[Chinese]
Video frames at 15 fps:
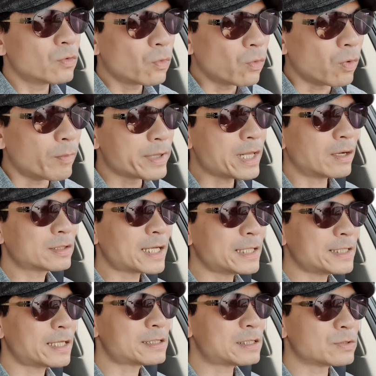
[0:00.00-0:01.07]
我们要
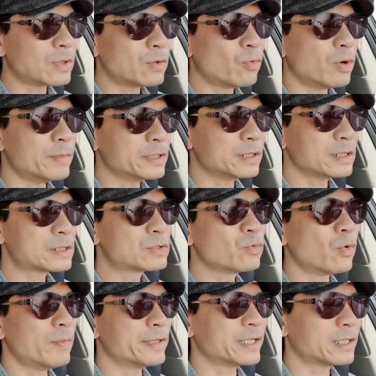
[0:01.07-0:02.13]
大家喜欢我们的是
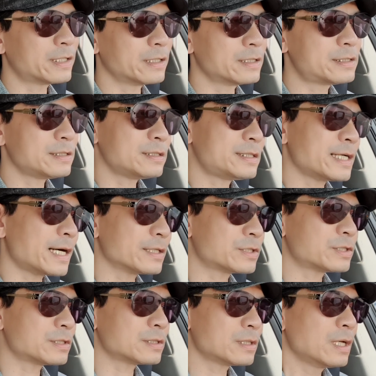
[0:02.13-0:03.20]
我们的核心价
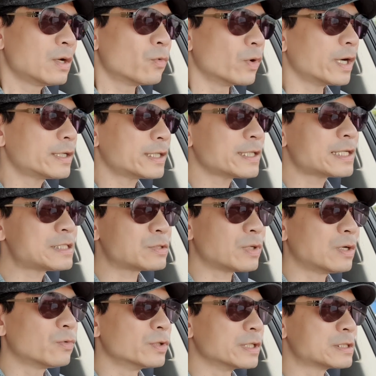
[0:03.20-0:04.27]
值。我要大家喜
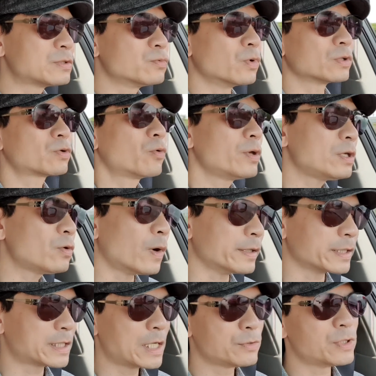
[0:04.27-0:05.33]
欢我的是我推广
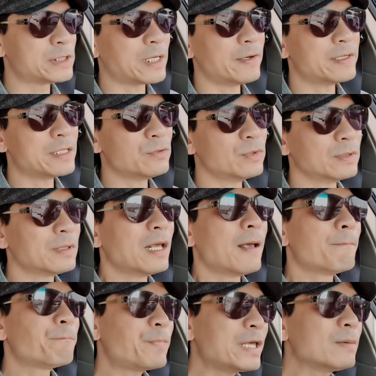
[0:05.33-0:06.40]
的科学教育理论，
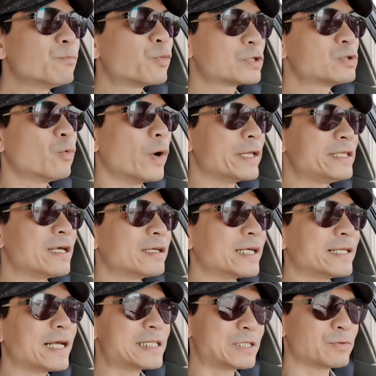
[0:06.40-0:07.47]
并不是我一定要
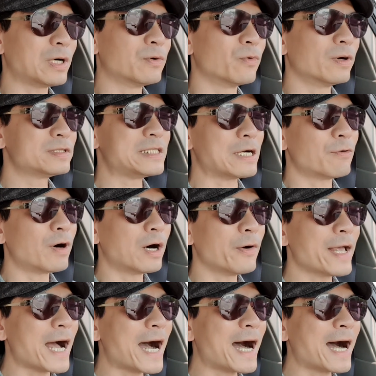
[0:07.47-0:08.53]
大家喜欢我讲话
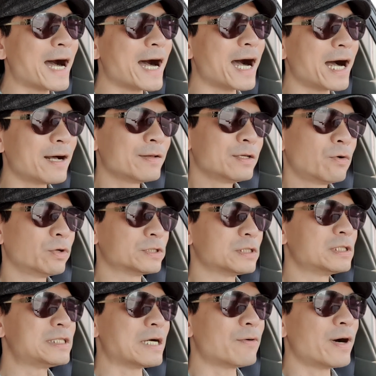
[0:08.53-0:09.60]
会啊啊啊，或者
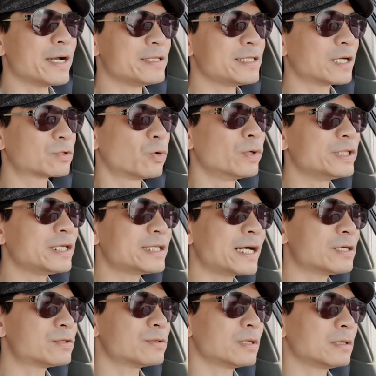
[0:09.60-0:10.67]
是讲话一定要拖泥
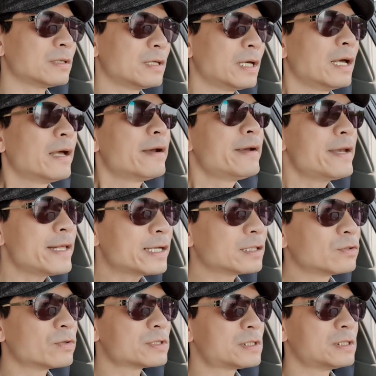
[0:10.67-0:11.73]
带水，那
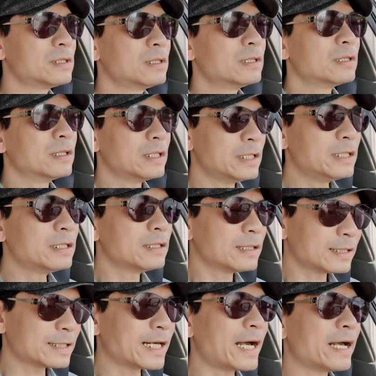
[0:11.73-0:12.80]
个东西
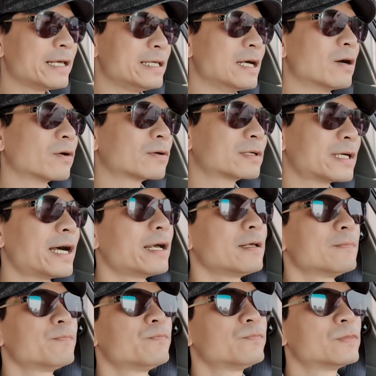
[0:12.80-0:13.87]
应该要改。
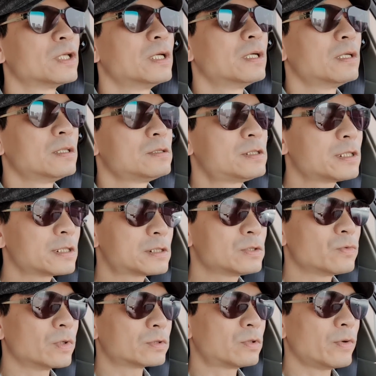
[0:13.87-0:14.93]
这个是
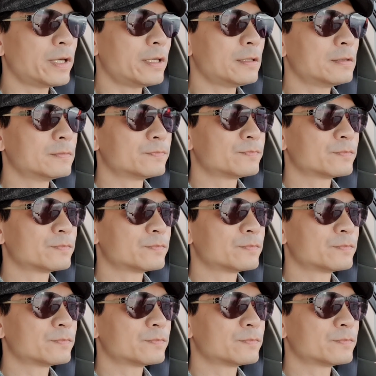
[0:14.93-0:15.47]
我对